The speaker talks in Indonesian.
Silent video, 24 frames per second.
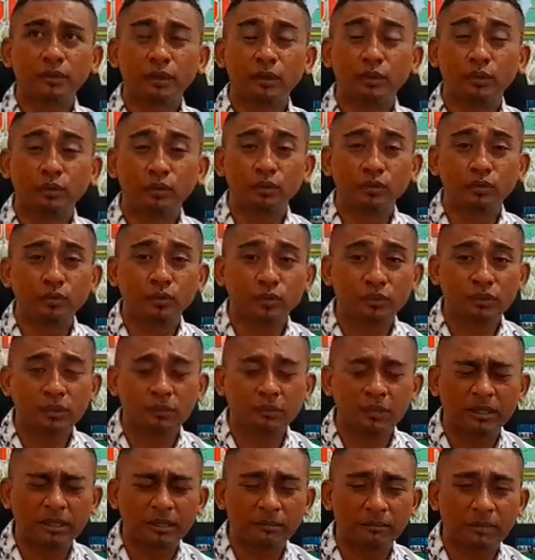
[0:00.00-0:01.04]
untuk
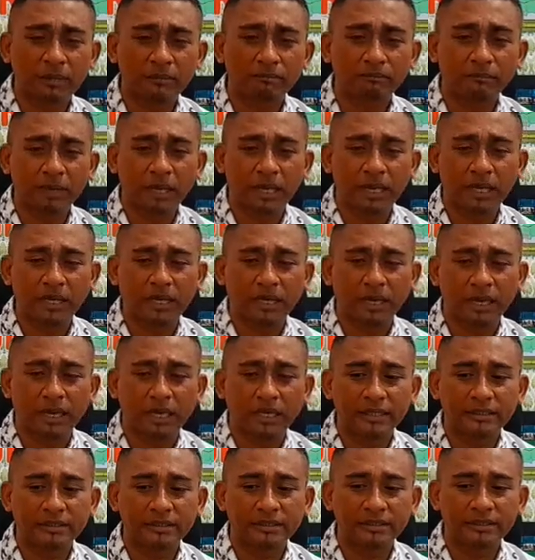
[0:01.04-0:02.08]
teman-teman
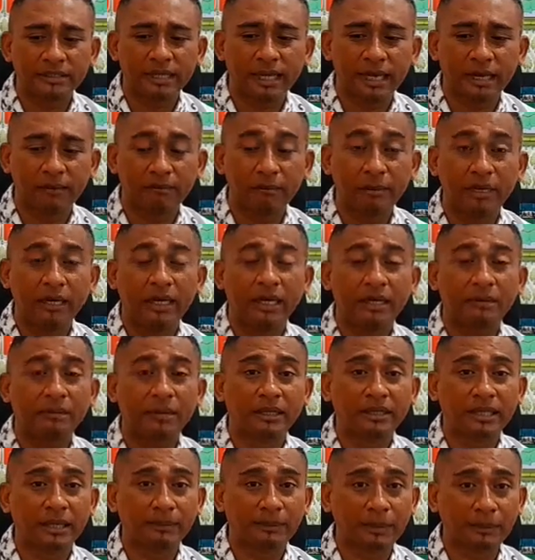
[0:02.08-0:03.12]
PNS yang
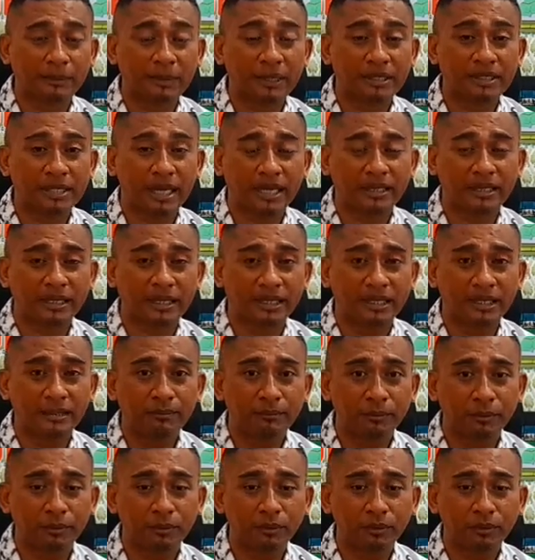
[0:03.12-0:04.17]
penerima TPP saat ini
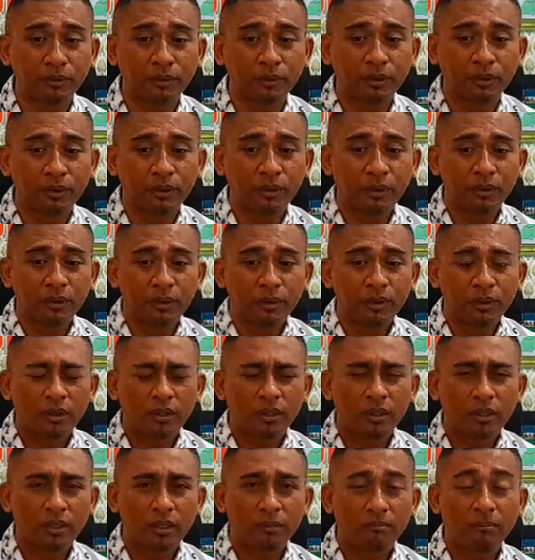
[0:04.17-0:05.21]
pun
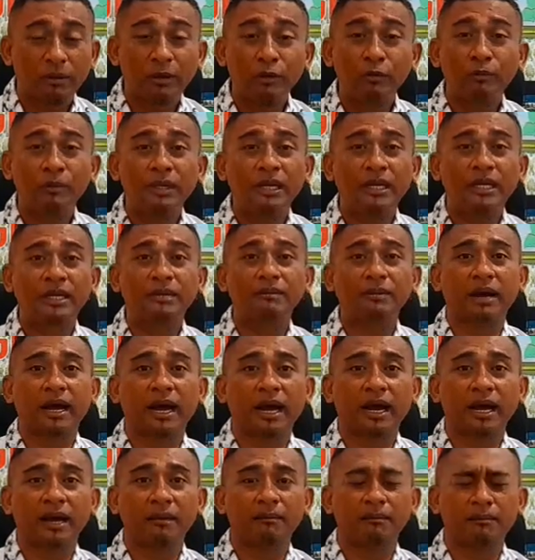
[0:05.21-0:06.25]
Eh, belum menerima.
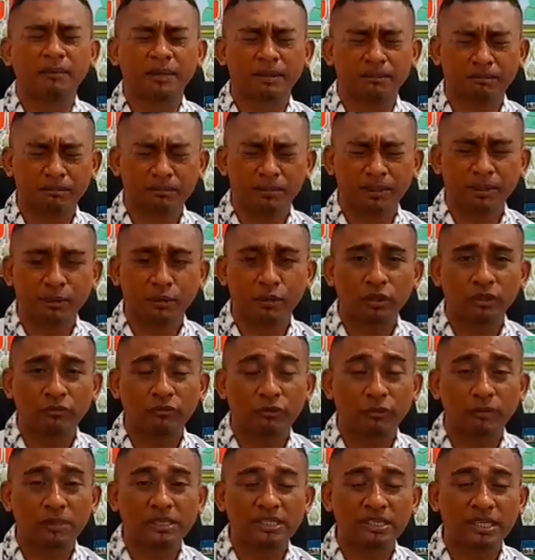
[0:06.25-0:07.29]
Menurut
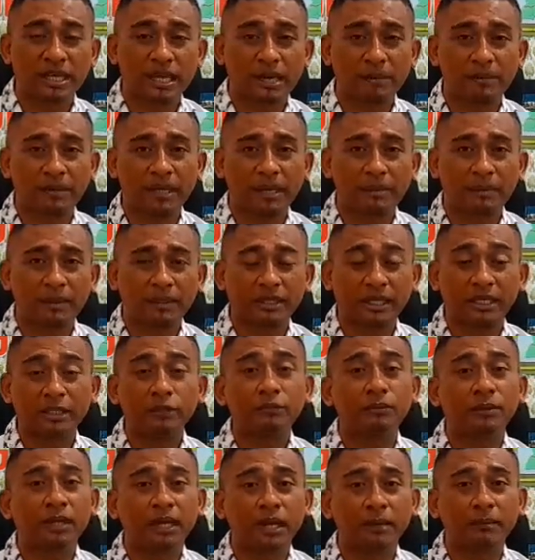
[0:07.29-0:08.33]
informasi yang kami dapatkan
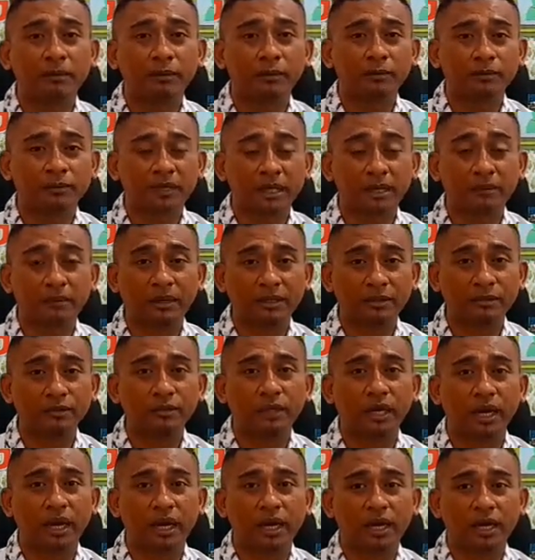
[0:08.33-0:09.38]
itu mereka belum terima
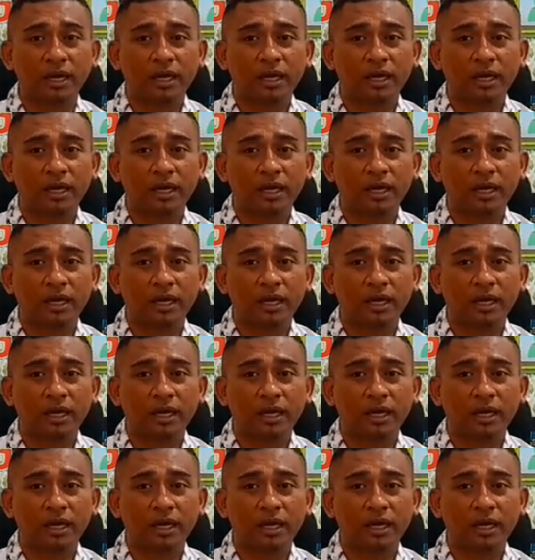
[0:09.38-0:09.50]
juga.